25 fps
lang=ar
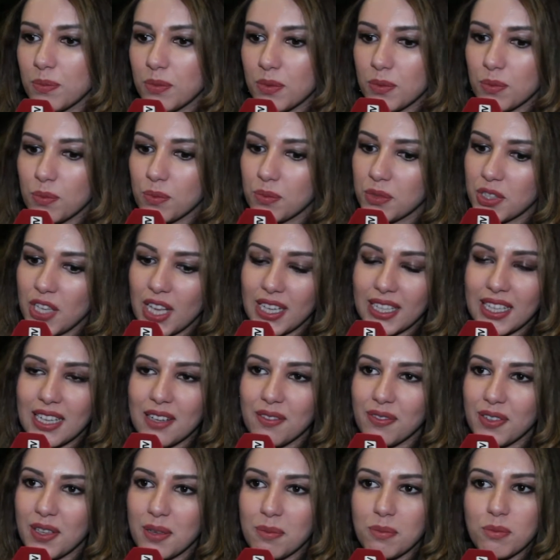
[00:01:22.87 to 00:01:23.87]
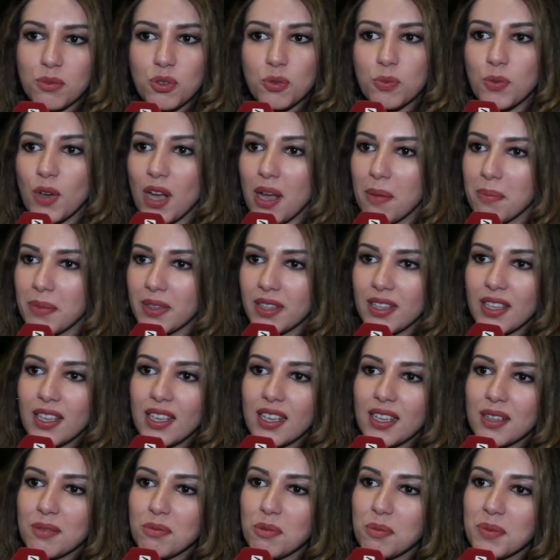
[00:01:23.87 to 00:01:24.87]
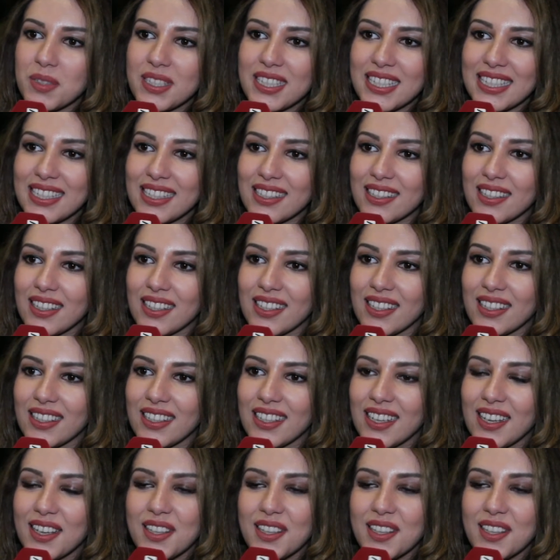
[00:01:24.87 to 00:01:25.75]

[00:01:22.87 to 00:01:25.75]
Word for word: مشاركين فيه مجموعه من الممثلين